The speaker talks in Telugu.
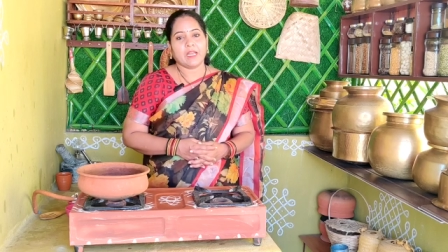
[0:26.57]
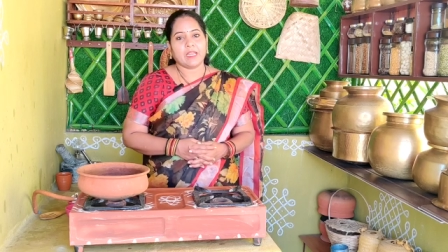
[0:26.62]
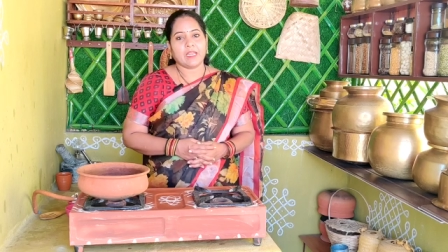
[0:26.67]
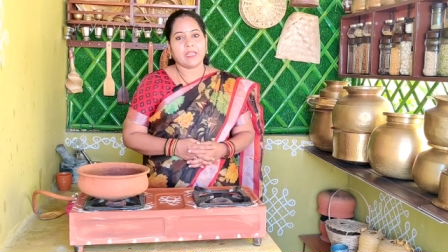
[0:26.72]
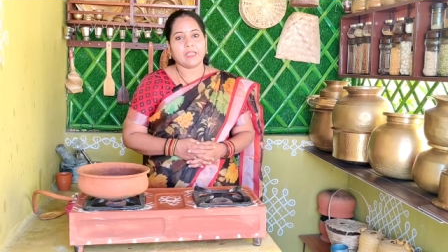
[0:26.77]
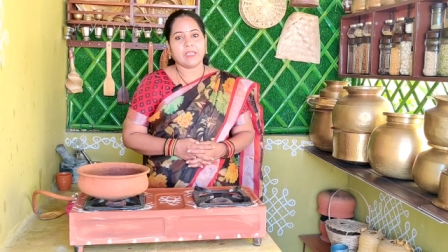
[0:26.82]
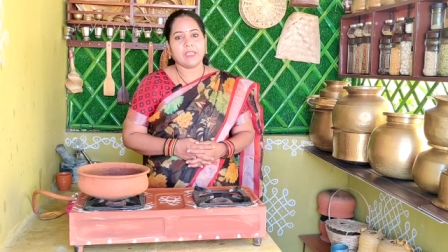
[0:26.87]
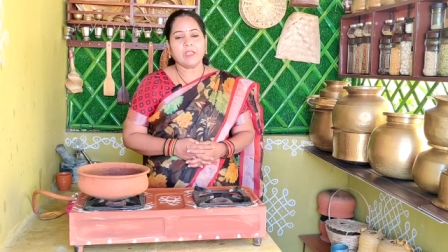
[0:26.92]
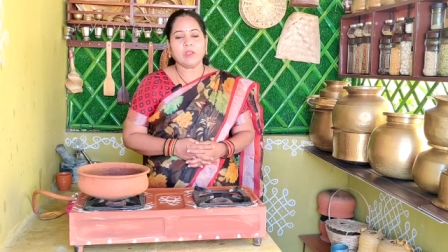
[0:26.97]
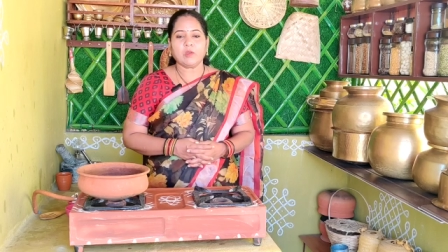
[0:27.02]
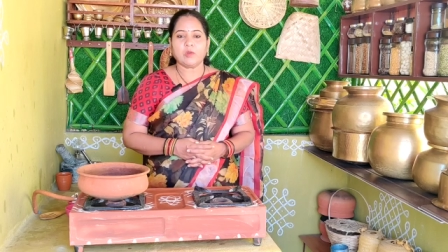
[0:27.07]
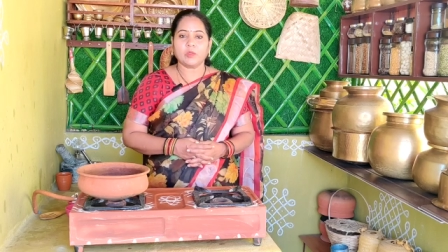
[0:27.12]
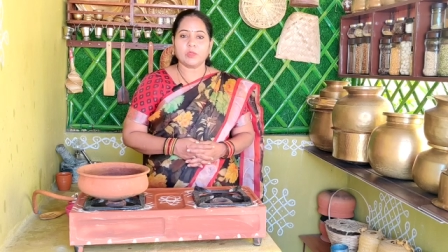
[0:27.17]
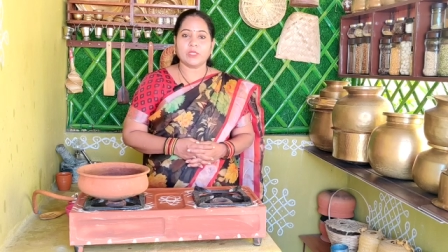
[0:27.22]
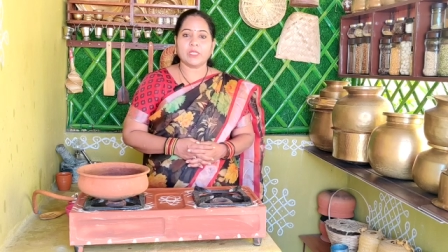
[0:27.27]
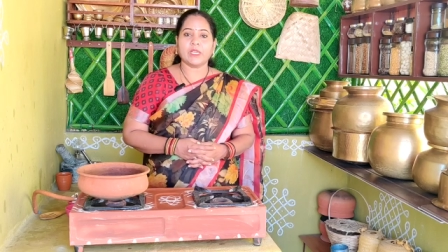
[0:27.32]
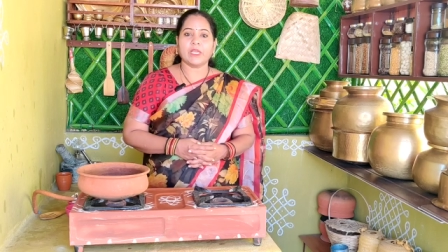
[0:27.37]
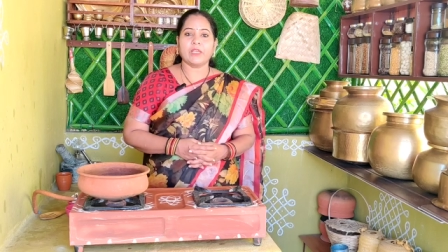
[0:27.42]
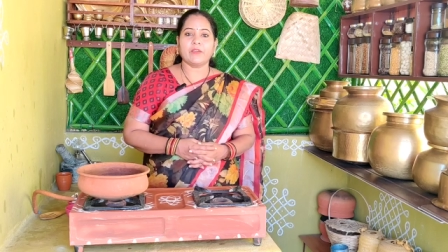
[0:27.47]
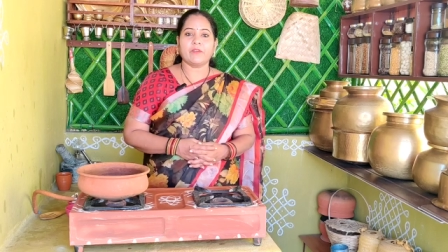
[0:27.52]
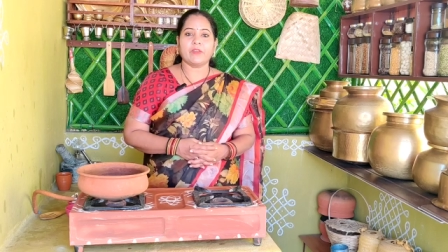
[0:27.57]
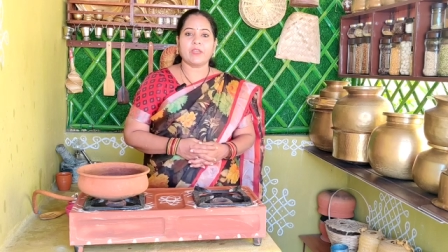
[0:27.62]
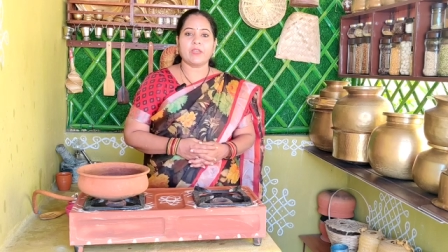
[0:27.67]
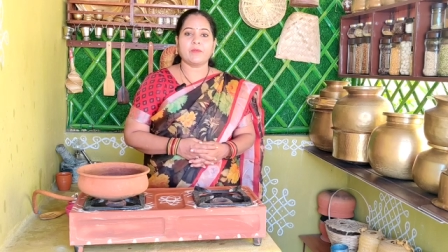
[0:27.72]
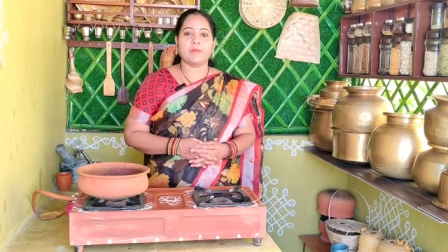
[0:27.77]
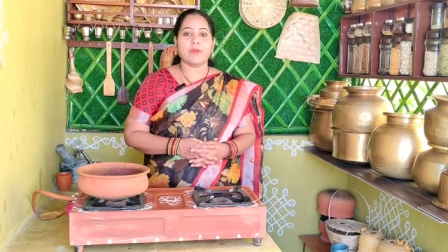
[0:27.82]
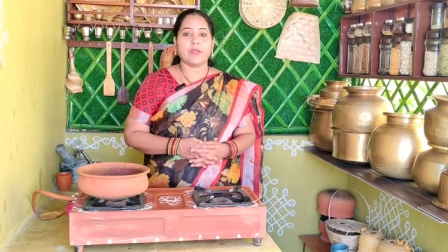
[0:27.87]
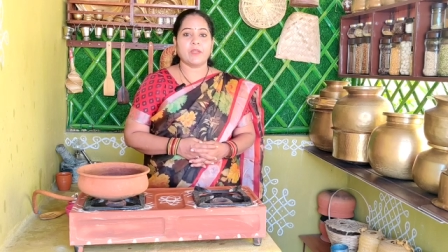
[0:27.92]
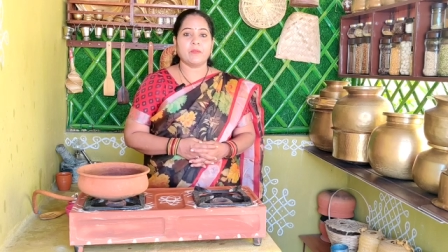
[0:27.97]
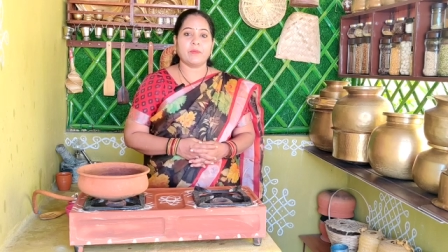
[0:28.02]
అలాగే కొత్తగా
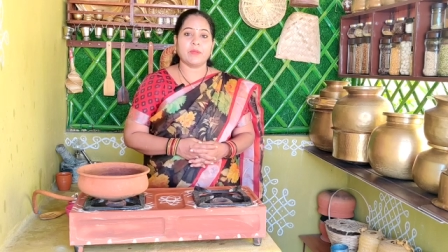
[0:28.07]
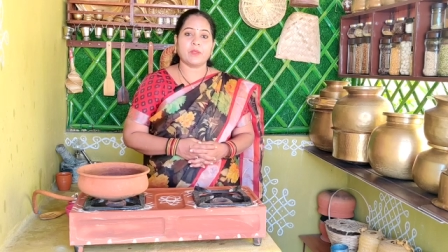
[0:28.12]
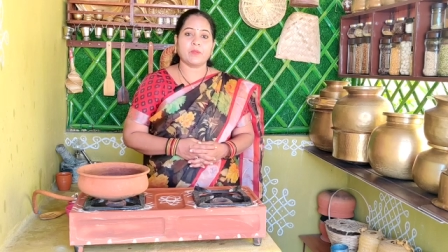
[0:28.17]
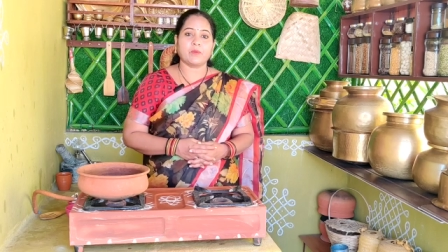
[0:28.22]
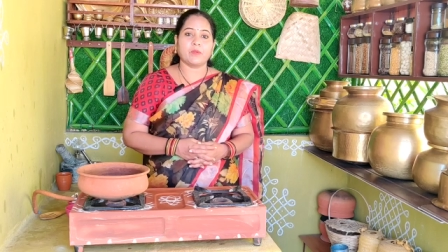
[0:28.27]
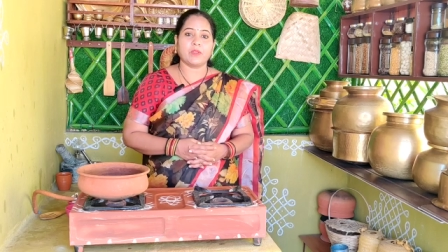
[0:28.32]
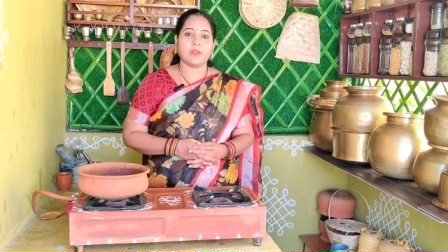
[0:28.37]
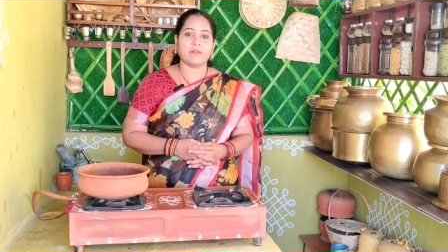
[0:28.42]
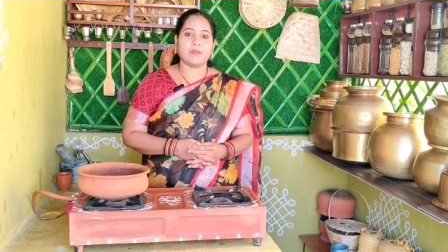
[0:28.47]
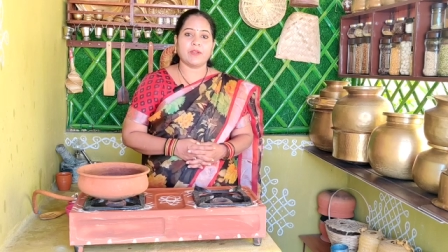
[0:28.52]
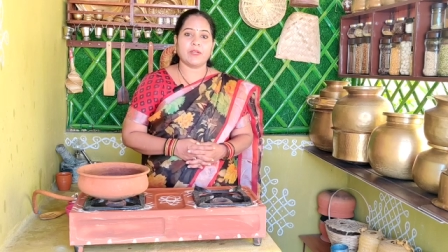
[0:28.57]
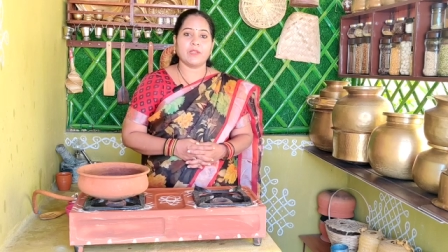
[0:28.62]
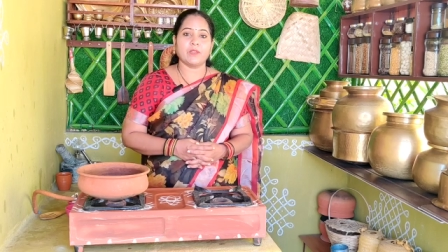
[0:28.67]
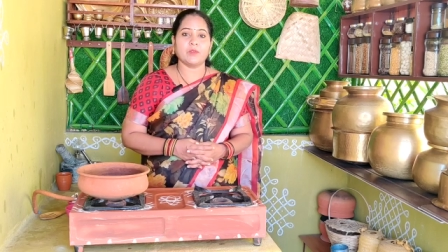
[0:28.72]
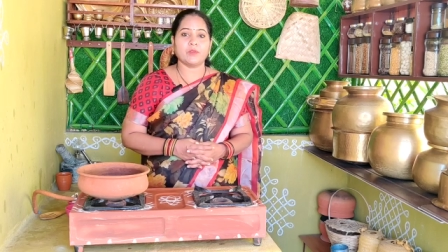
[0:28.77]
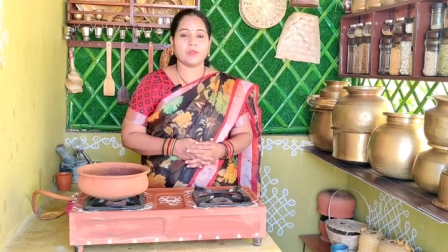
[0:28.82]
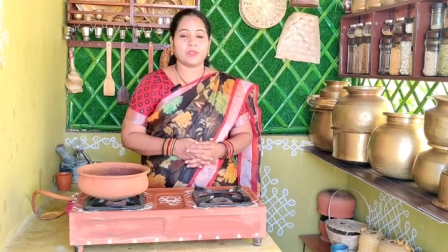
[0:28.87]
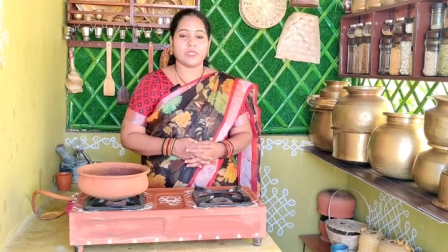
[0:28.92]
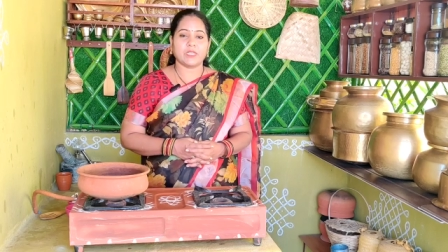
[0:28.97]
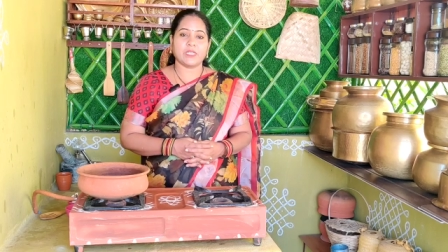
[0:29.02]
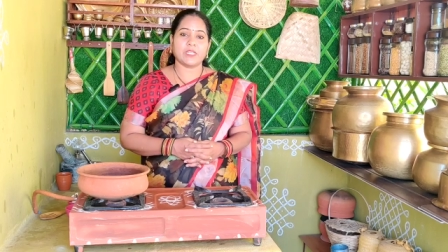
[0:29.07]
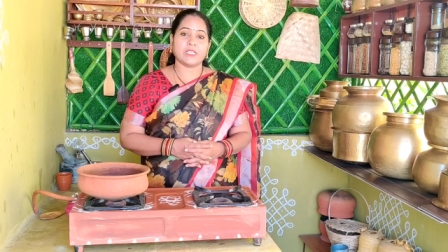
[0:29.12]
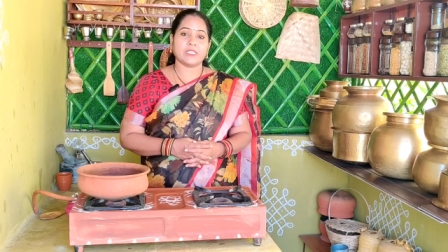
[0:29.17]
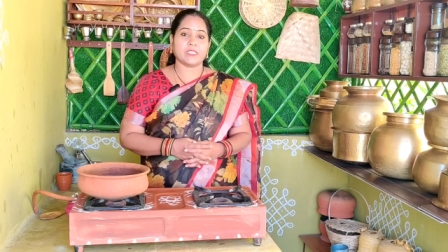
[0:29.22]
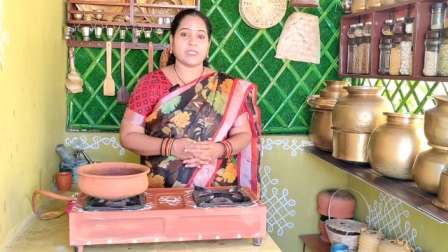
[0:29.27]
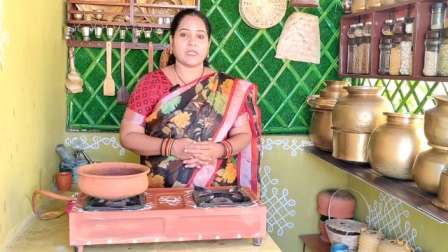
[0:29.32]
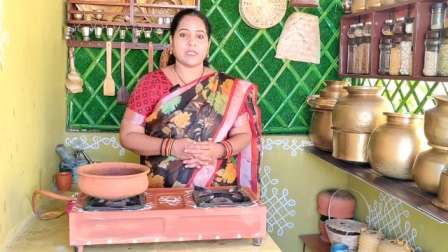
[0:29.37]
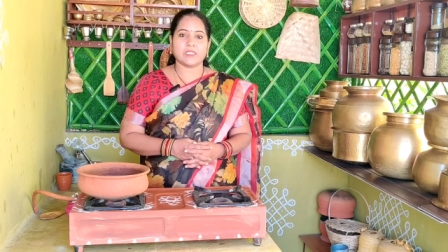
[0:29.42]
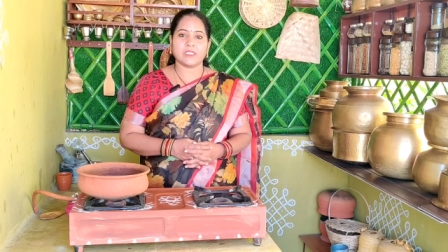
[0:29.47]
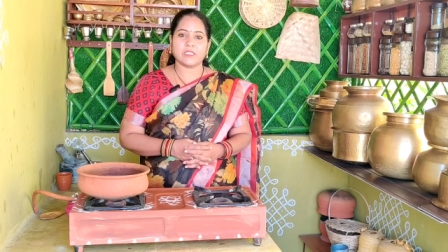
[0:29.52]
ఎవరైనా బండి పెట్టుకునే వాళ్ళు చిన్నగా
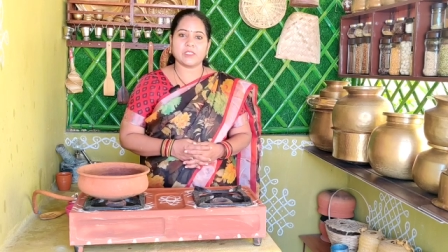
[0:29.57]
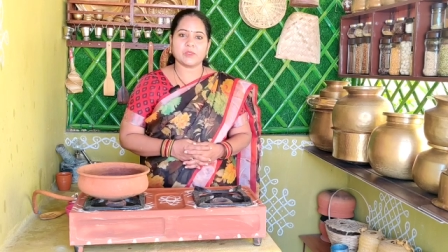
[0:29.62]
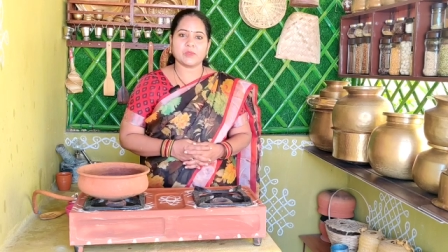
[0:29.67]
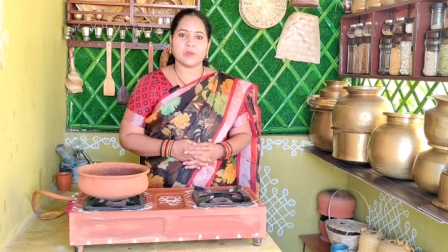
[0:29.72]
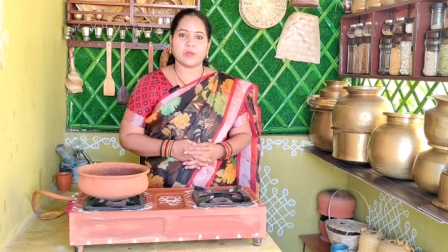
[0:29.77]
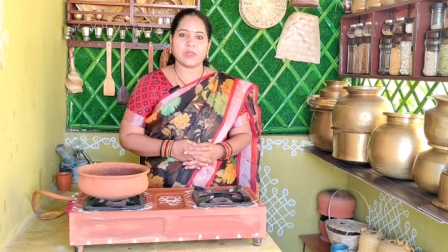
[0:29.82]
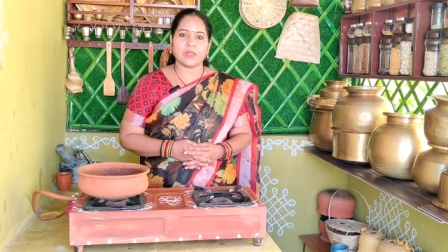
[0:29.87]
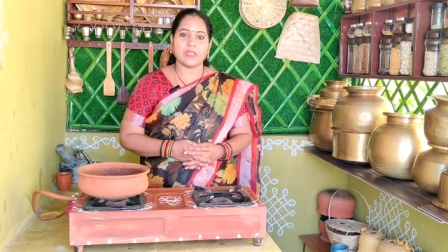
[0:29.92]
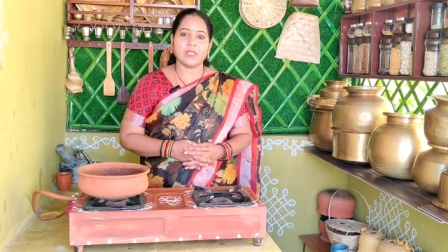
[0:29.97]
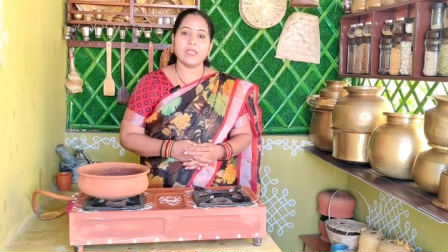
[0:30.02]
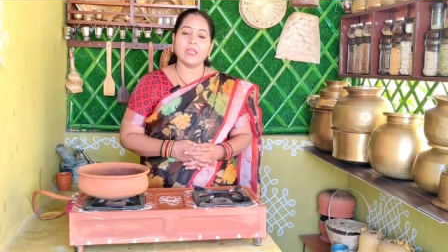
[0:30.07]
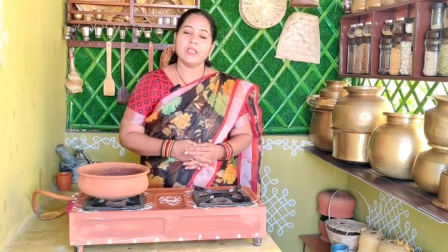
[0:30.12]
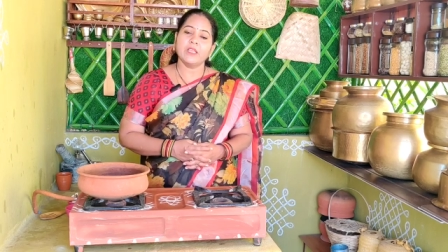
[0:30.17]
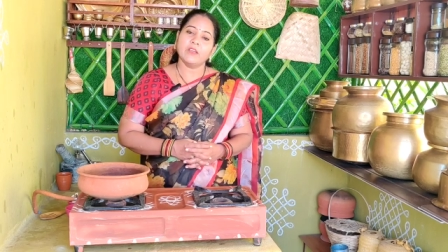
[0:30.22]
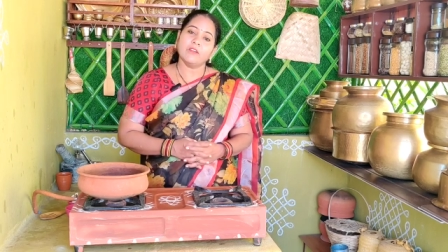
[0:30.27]
స్టార్ట్ చేసుకుంటారు కదా